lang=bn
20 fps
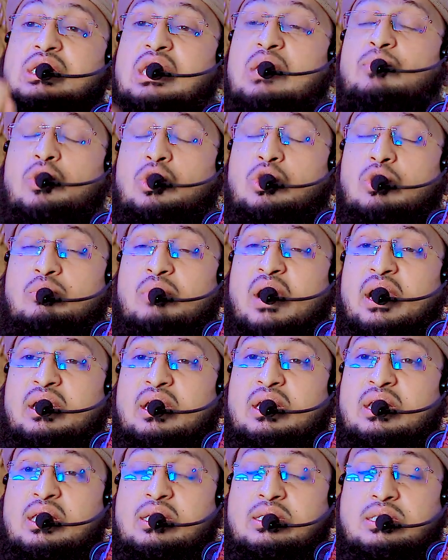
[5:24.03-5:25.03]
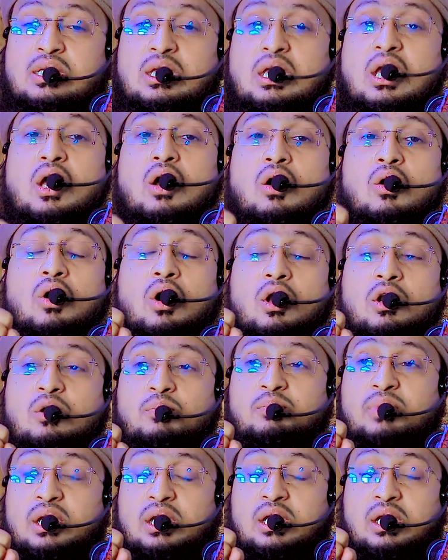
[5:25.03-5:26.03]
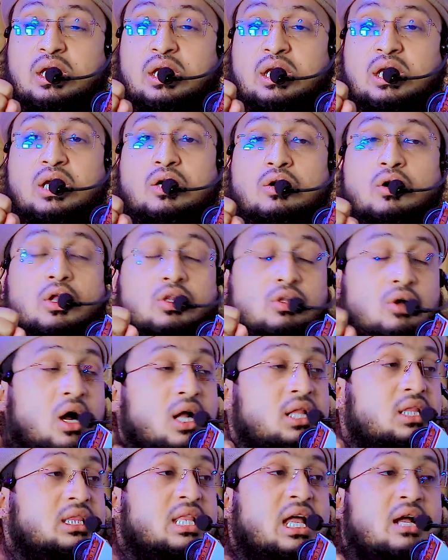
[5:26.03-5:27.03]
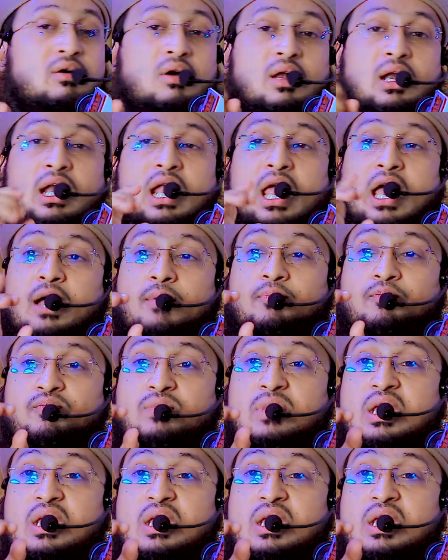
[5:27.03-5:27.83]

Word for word: জীবিত মাটি দিছি ও নবী কত হত্যা করলাম